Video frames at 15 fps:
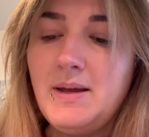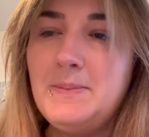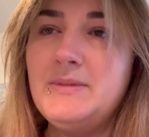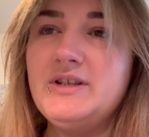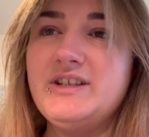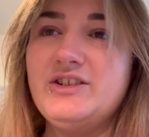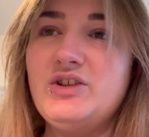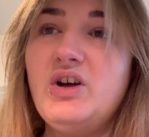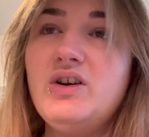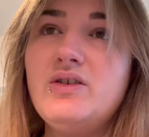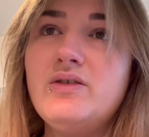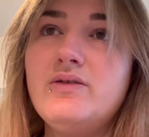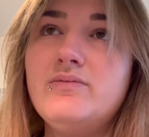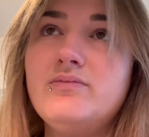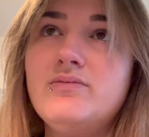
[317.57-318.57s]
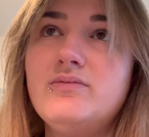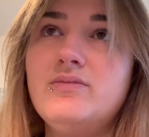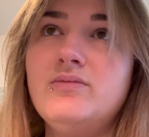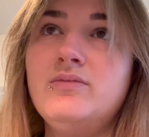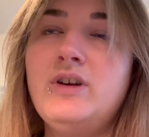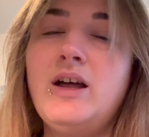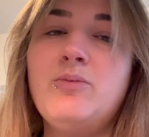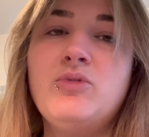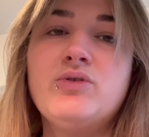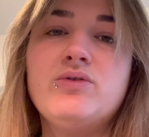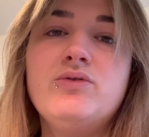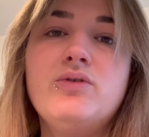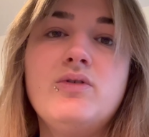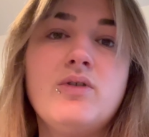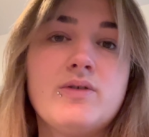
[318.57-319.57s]
mais j'adore la mode
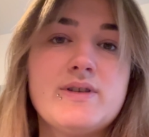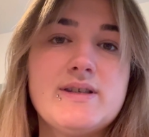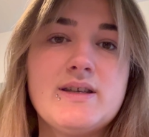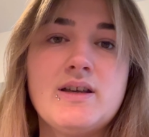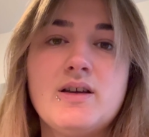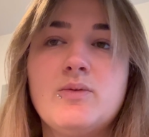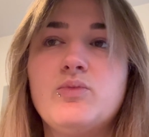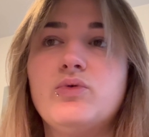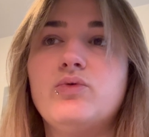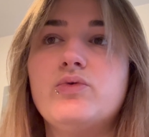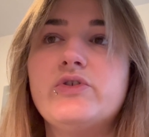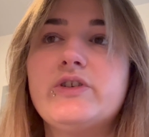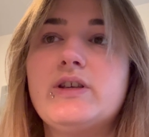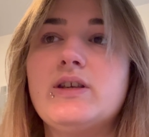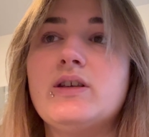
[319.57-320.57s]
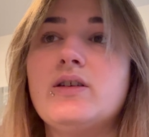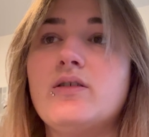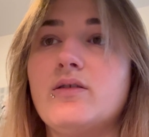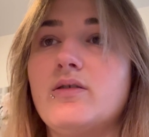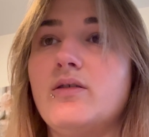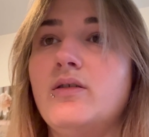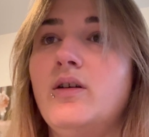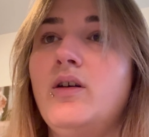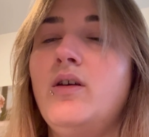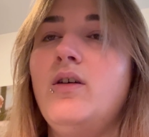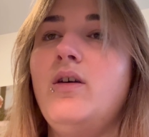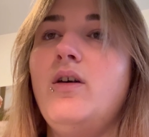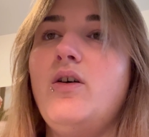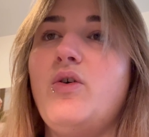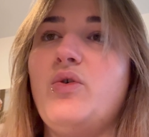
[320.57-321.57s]
de l'ancien, un peu tout ce qui est euh,
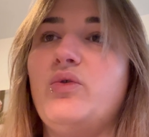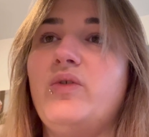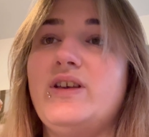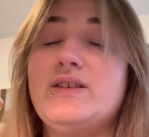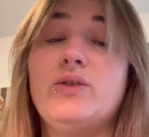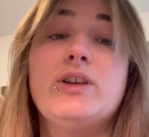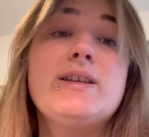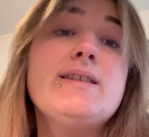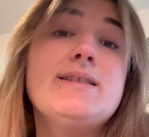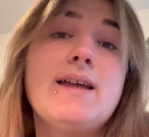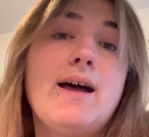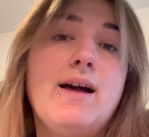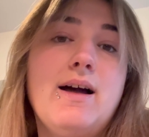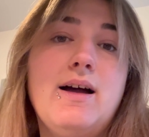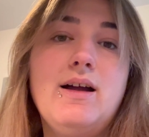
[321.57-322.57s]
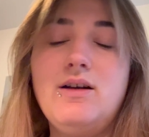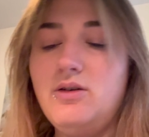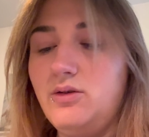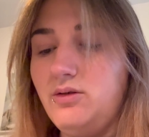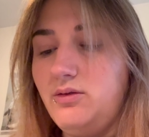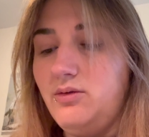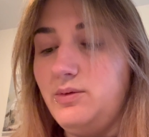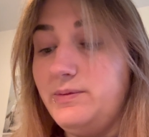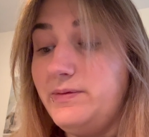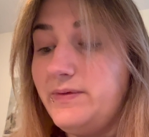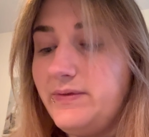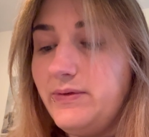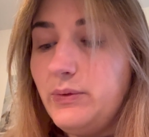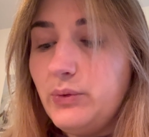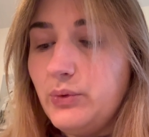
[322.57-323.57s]
euh, vase en cristal, euh,
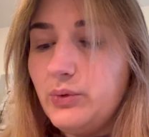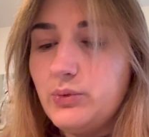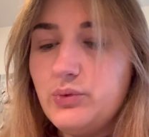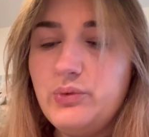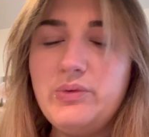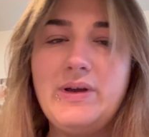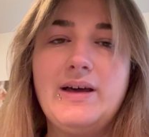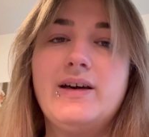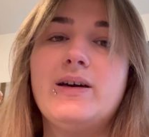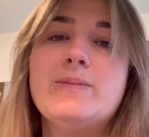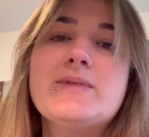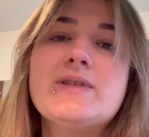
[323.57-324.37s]
vieux couvert comme